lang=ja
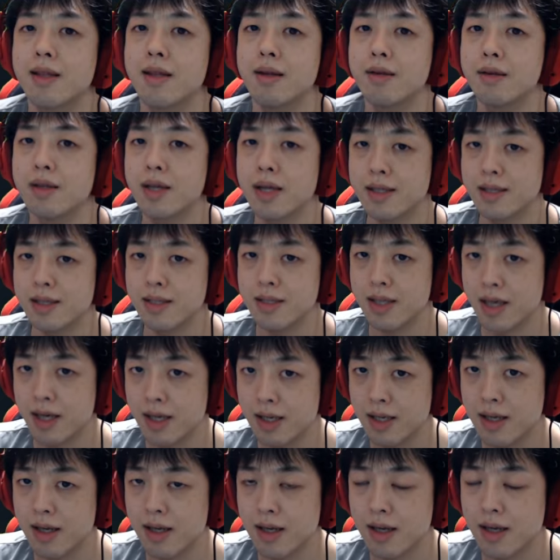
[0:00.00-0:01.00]
ください。
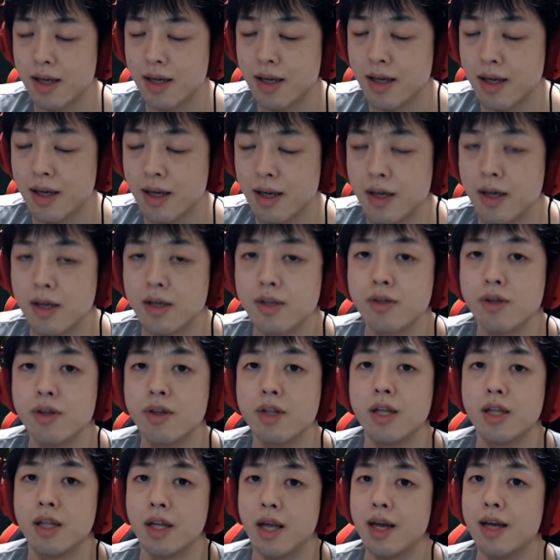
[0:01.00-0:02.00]
それ
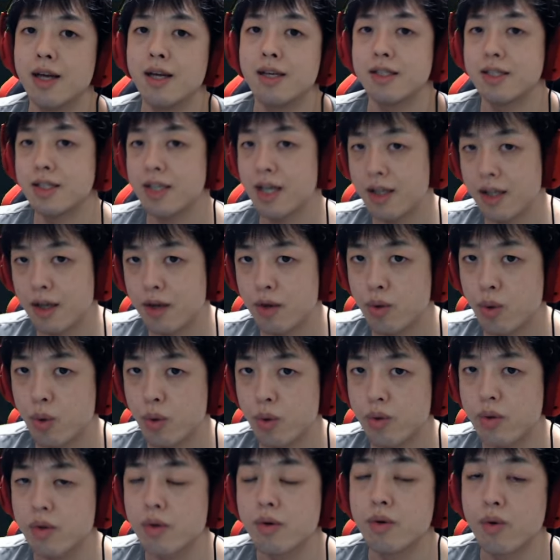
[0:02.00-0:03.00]
でね、チャンネル登
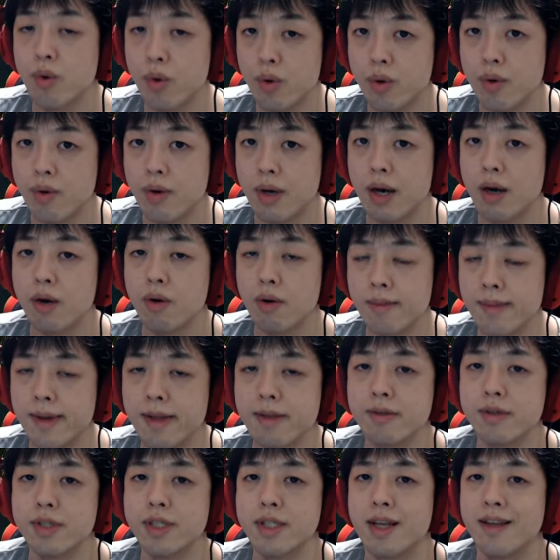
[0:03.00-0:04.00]
録、高評価、
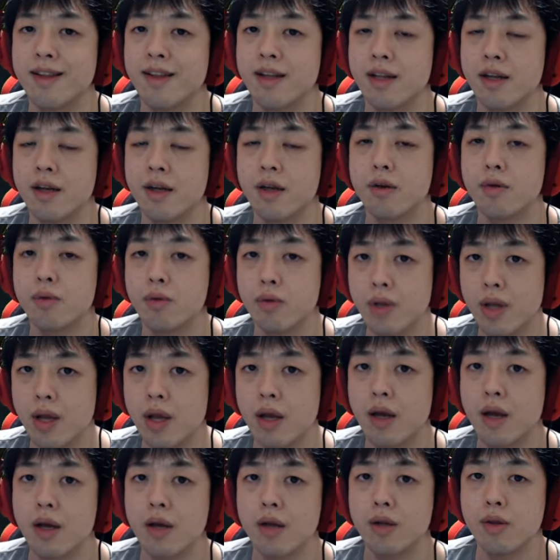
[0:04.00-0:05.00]
コメントしていただけるとね、
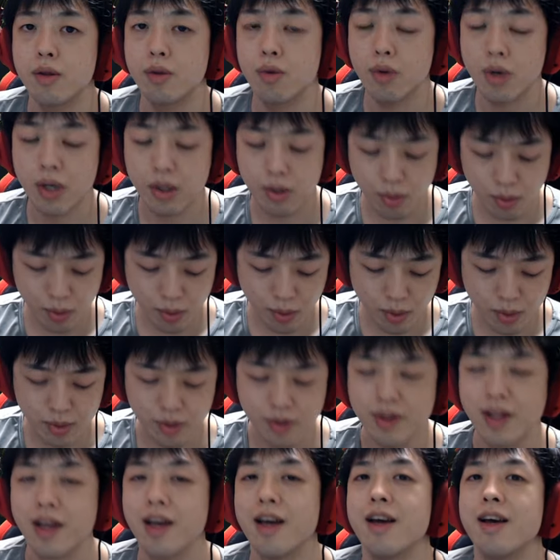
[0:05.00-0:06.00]
動画投稿の
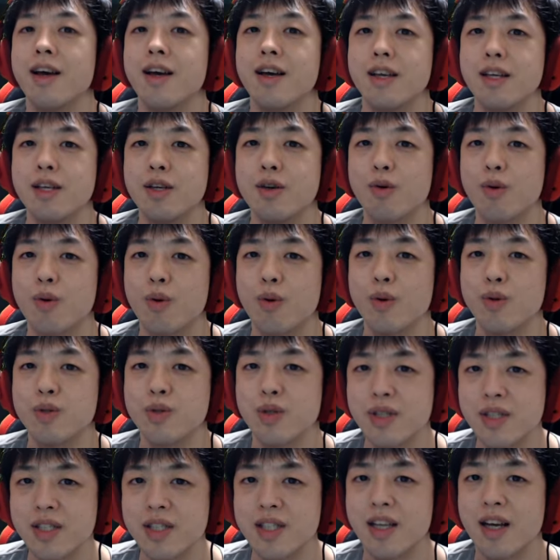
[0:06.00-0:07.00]
ね、意欲向上
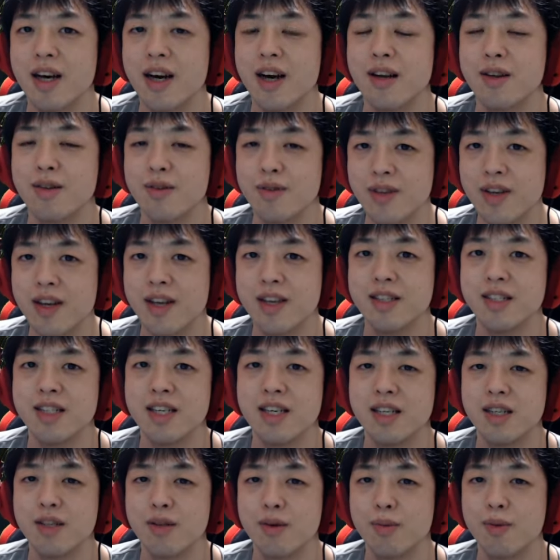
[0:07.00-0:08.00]
につながるので、ぜ
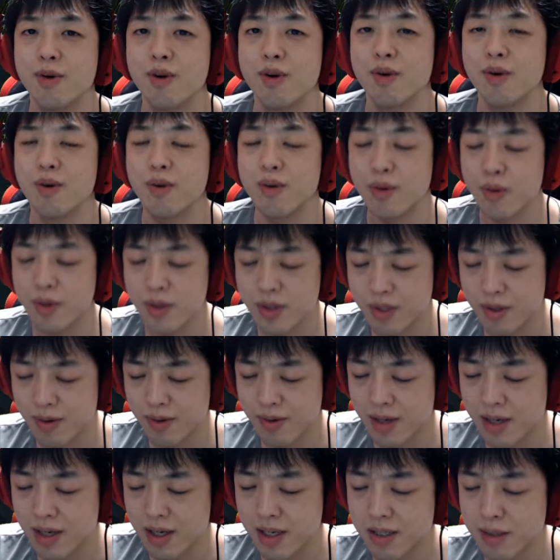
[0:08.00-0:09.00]
ひともよろしくお
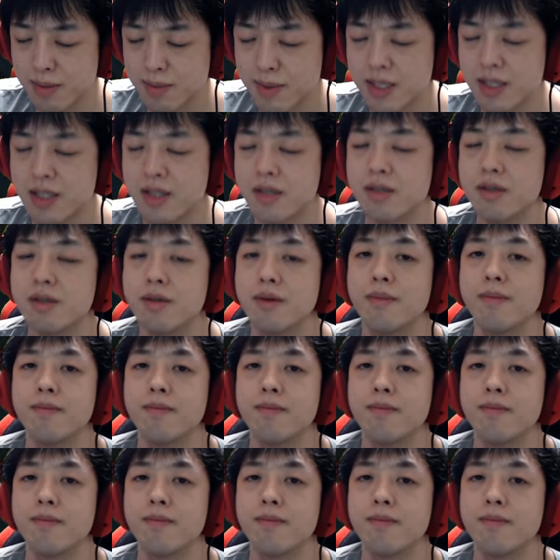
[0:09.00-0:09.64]
願いします。